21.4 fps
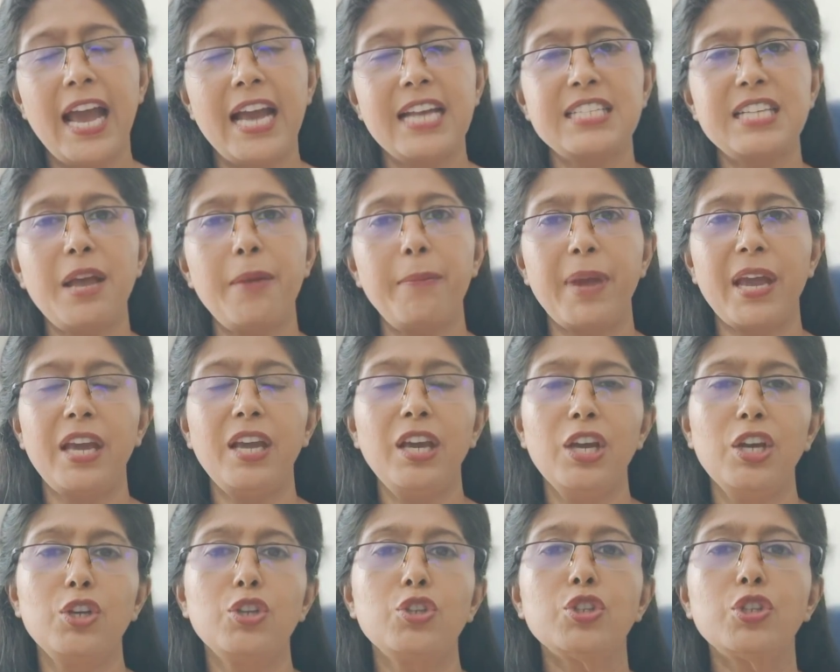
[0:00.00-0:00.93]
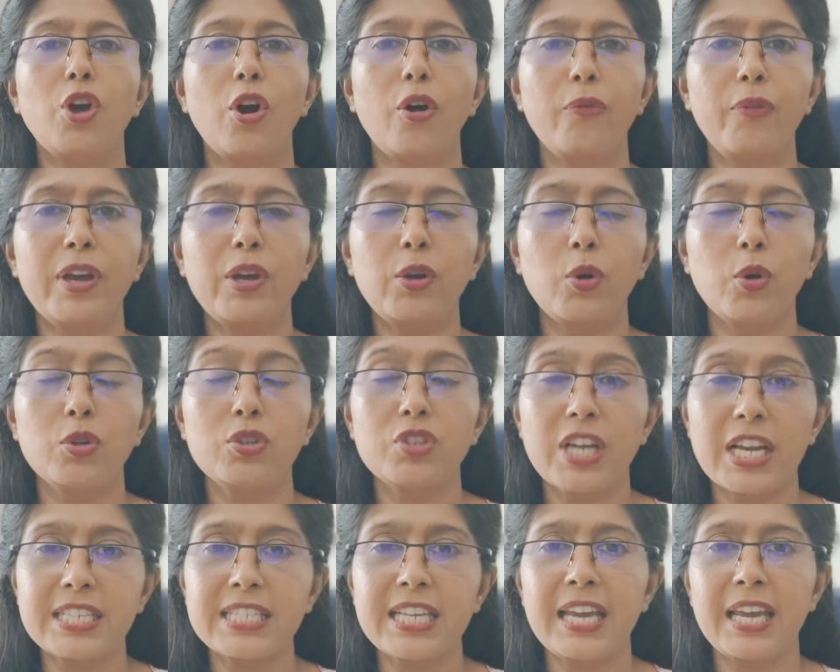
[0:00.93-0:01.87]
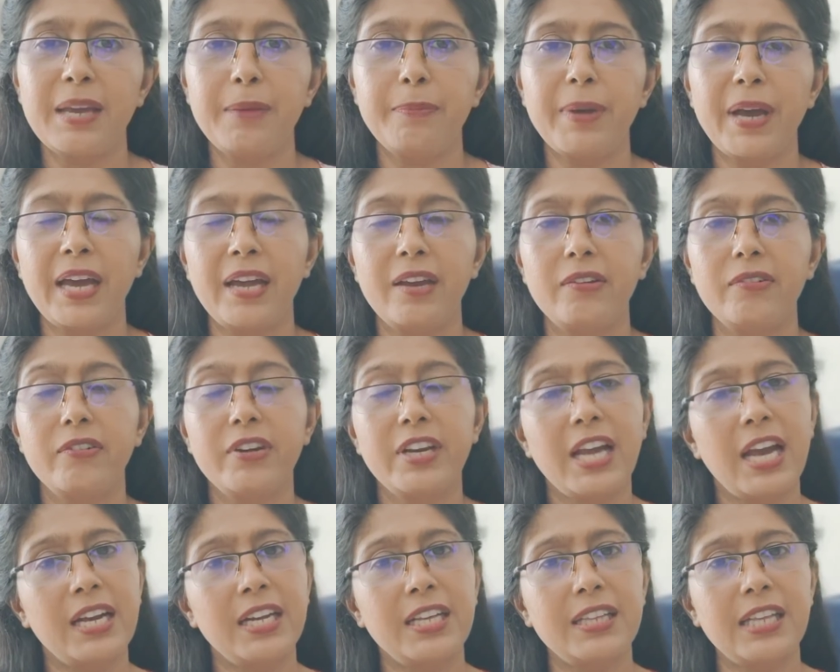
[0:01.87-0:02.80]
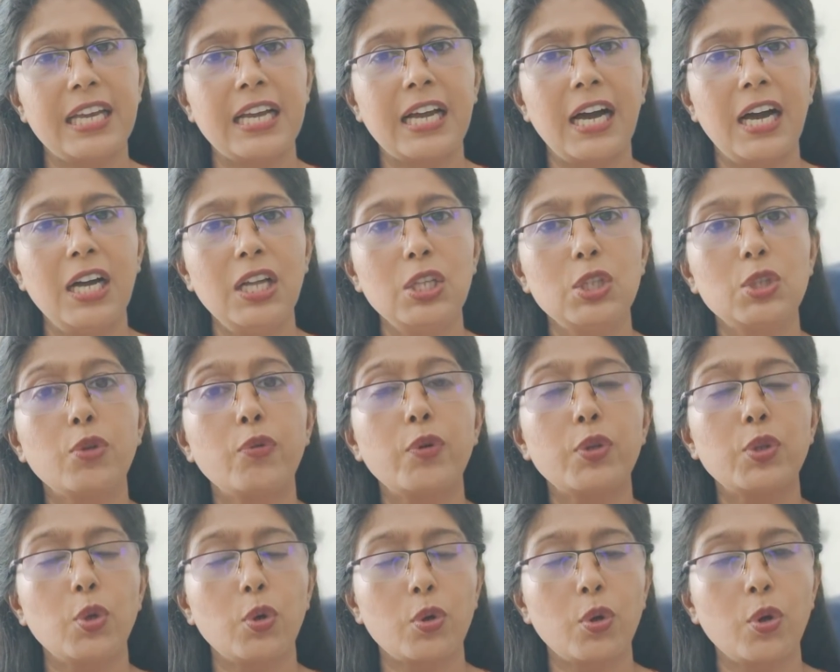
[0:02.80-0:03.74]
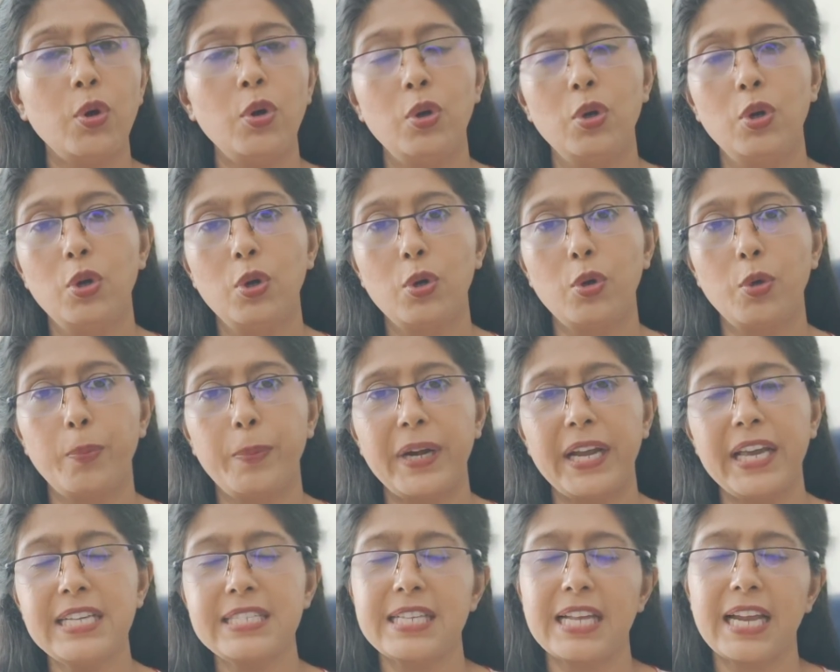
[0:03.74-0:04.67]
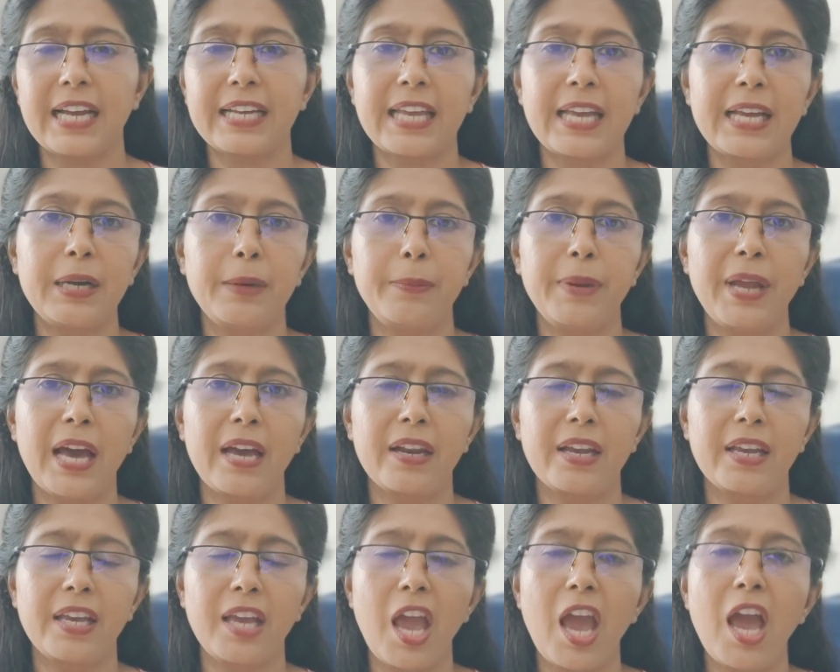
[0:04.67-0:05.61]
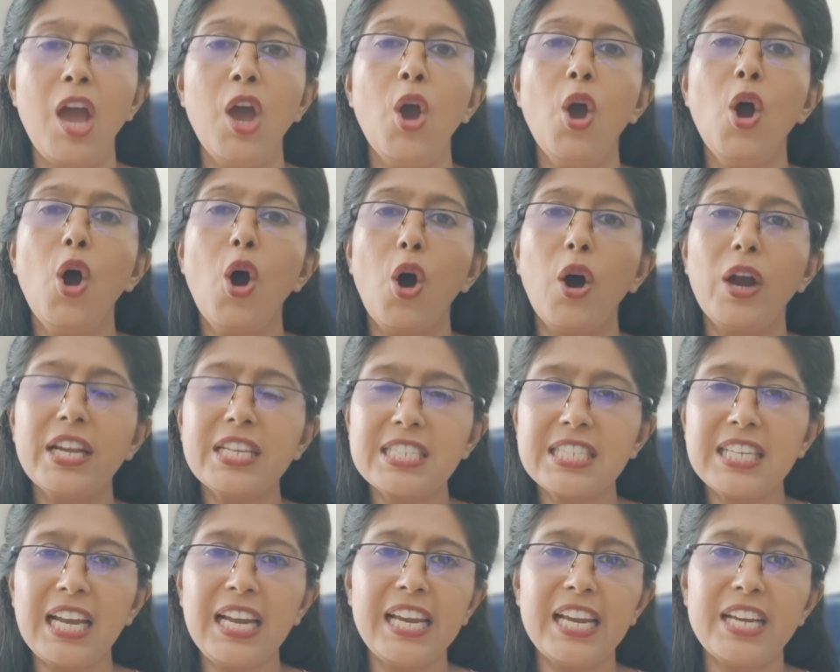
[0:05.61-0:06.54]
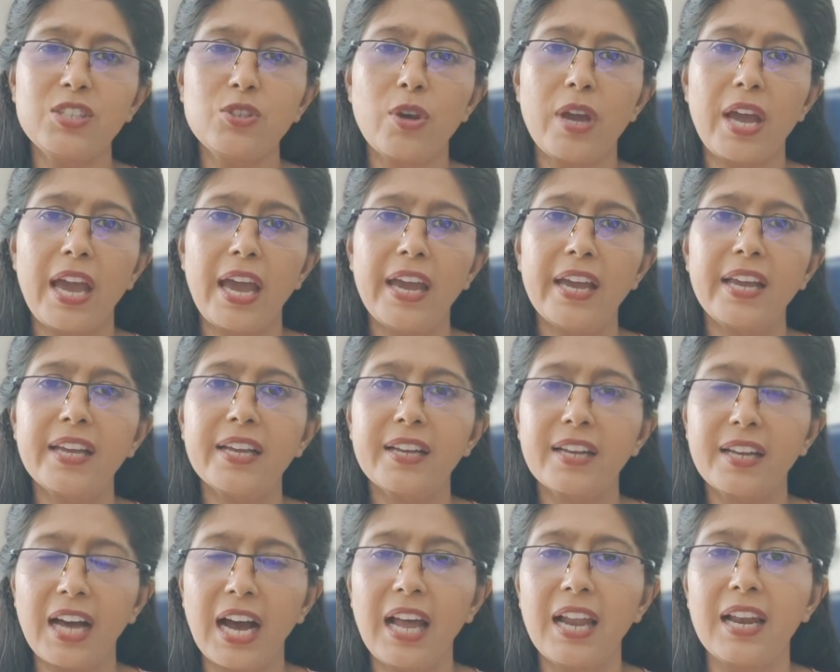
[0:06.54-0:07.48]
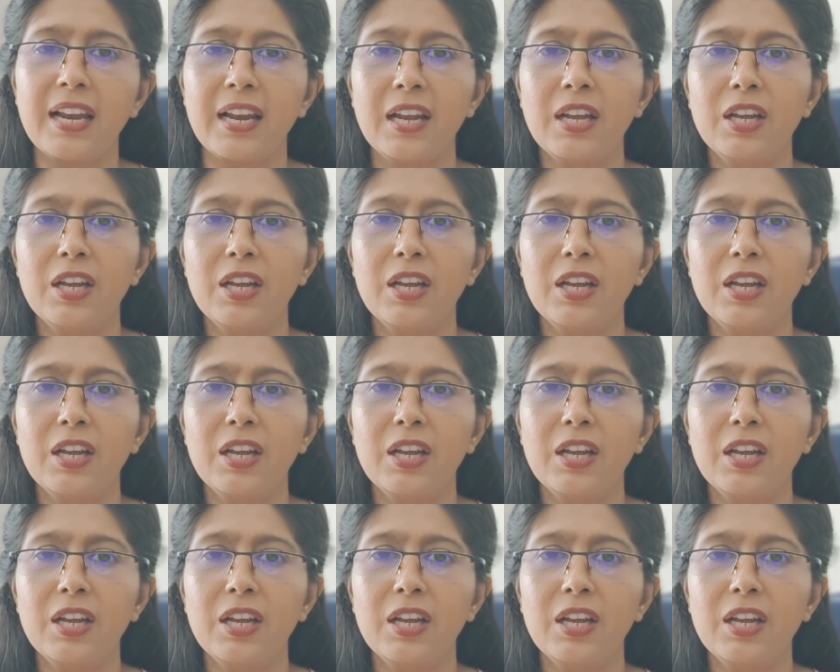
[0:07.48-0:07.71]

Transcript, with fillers: ऐसे में शौविक को जैसे ही बहन रिया ने देखा तो वो दोनों रो पड़े इस तरह की खबरें आ रही हैं और इसीलिए जो है कल